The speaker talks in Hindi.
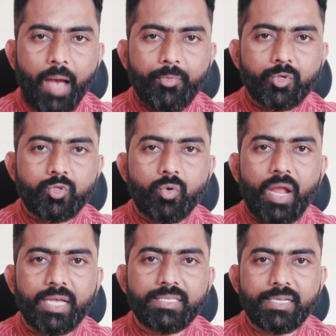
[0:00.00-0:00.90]
आपको
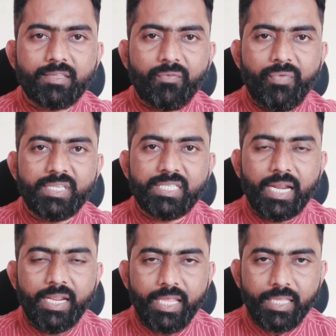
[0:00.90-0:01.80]
सोलह हज़ार तक फिक्स
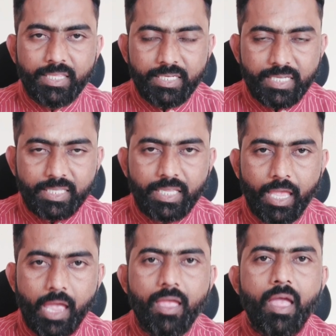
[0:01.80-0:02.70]
सैलरी दी जाती
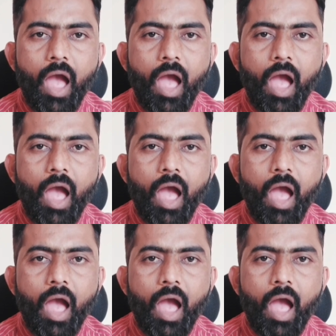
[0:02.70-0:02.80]
है